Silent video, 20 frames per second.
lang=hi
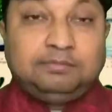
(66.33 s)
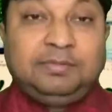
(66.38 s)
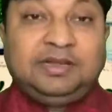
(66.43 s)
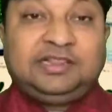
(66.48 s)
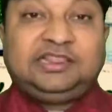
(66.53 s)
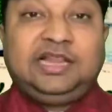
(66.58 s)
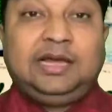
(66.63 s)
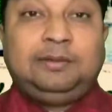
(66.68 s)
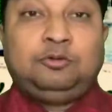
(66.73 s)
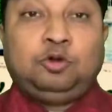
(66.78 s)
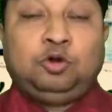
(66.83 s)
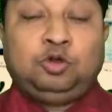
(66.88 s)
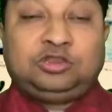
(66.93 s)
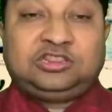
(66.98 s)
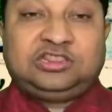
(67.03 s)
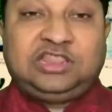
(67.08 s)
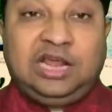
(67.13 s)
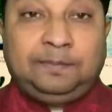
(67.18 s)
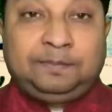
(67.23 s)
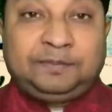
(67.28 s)
मतलब
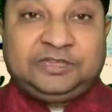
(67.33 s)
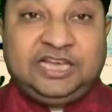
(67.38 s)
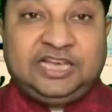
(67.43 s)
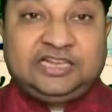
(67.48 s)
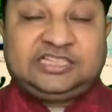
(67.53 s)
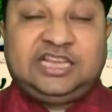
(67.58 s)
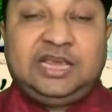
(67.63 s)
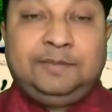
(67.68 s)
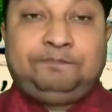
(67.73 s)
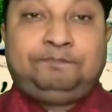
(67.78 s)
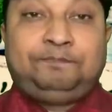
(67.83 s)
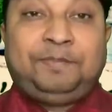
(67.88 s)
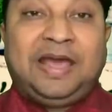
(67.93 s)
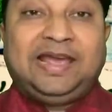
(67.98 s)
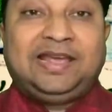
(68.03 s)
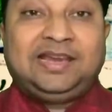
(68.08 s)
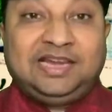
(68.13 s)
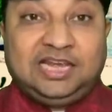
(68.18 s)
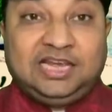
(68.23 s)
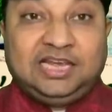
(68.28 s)
उत्तर प्रदेश की
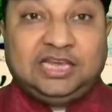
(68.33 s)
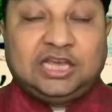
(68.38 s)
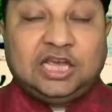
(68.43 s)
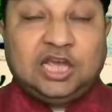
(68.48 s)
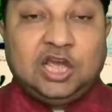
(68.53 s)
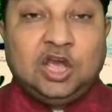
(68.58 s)
पहली